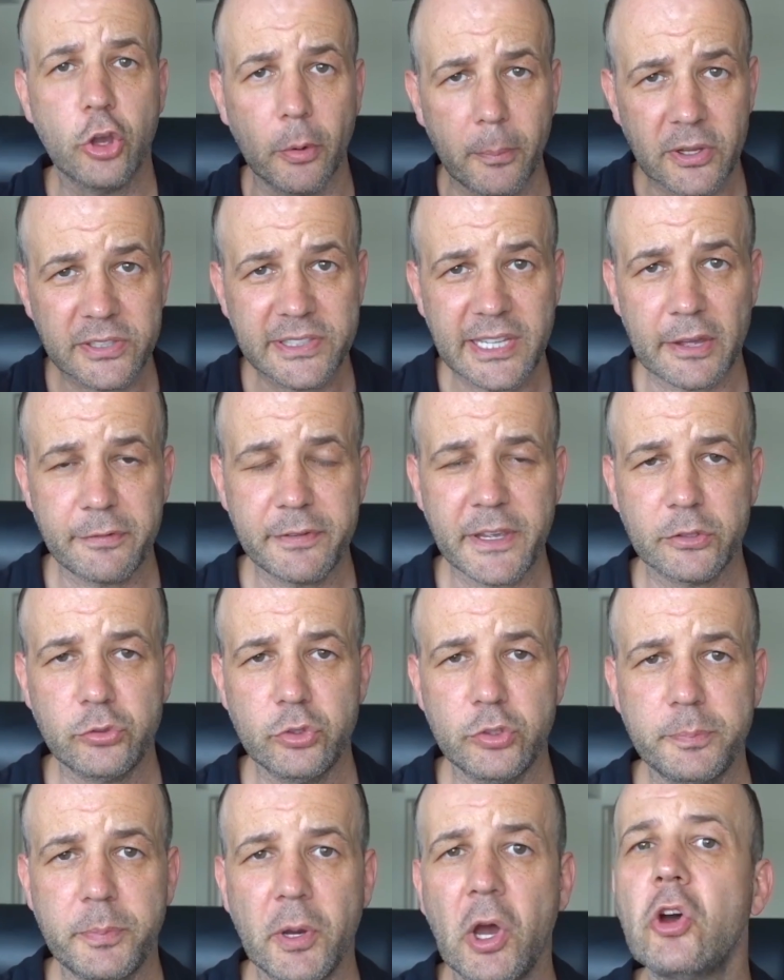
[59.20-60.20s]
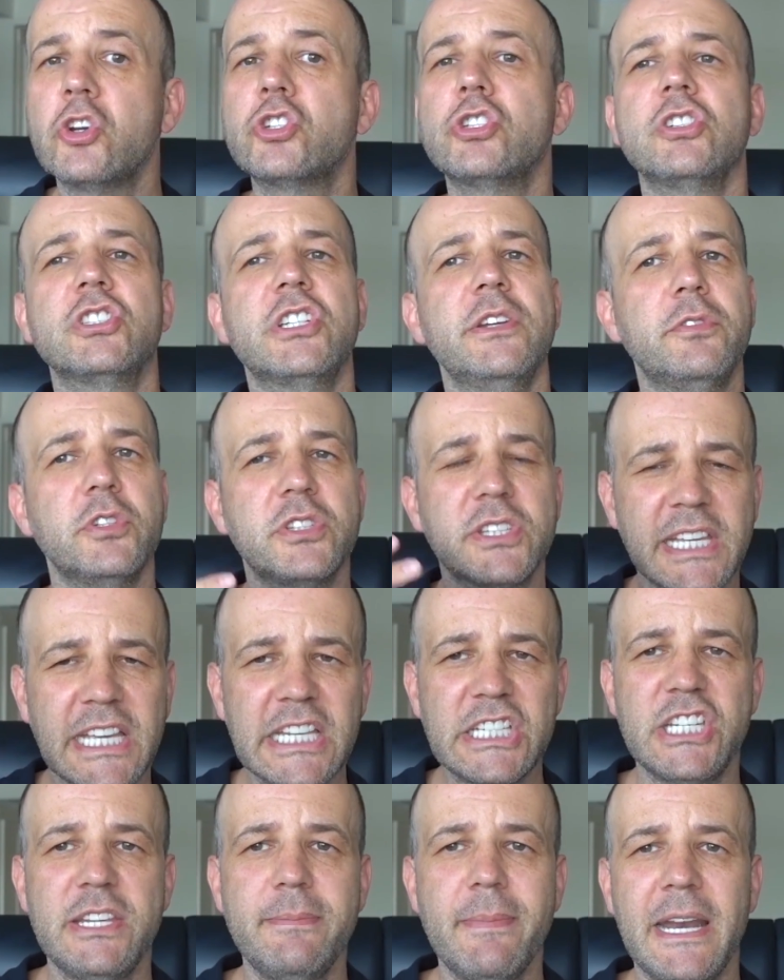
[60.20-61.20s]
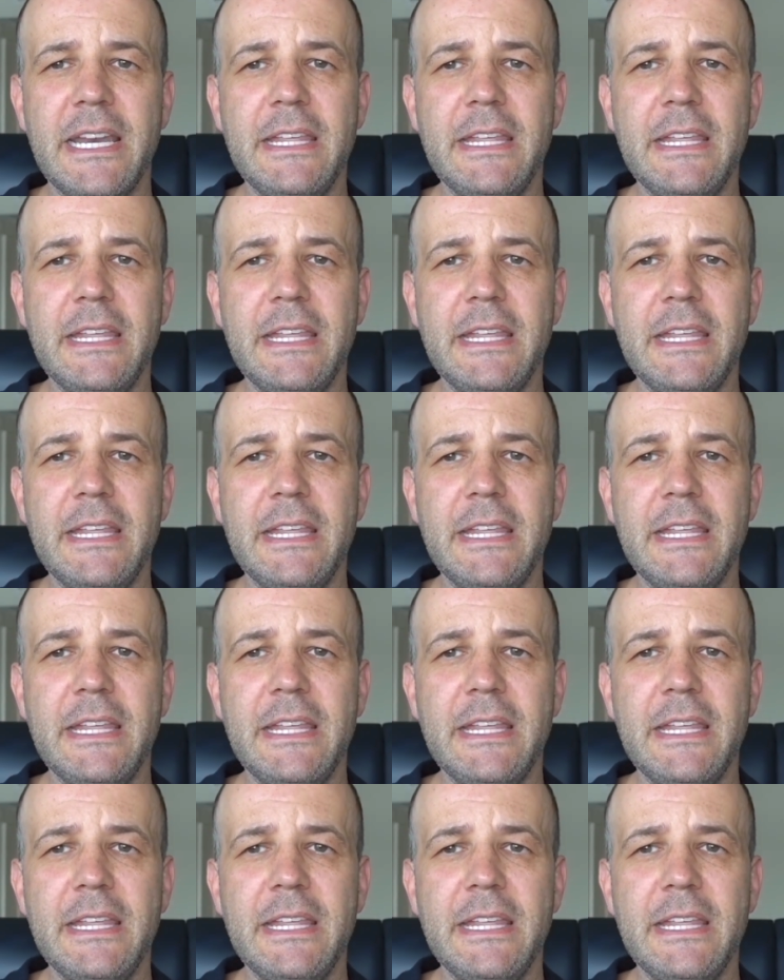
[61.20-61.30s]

Commencez à faire du sport, changez votre régime